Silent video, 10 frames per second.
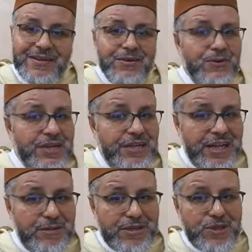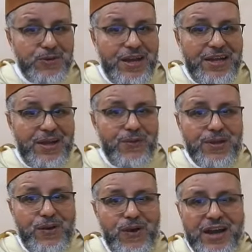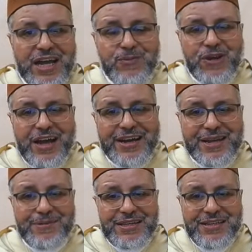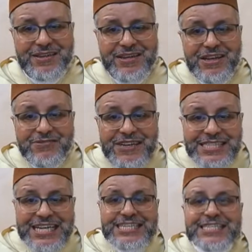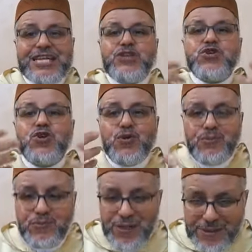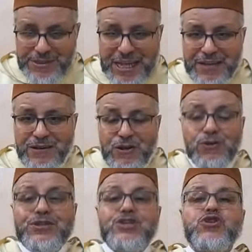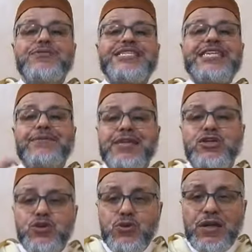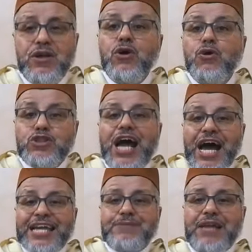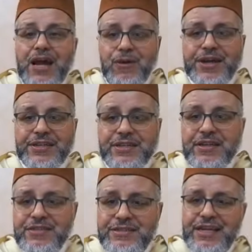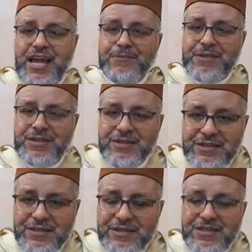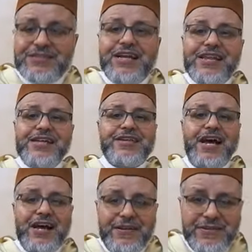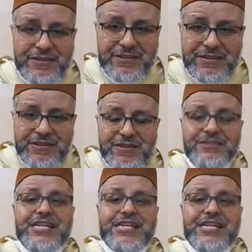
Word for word: ولله المثل الاعلى والله اكرم الاكرمين فانت كنتي تتصوم رمضان وتتصوم ست ايام ديال شوال وجا عارض من العوارض ديال حمل ديال رضاعه ديال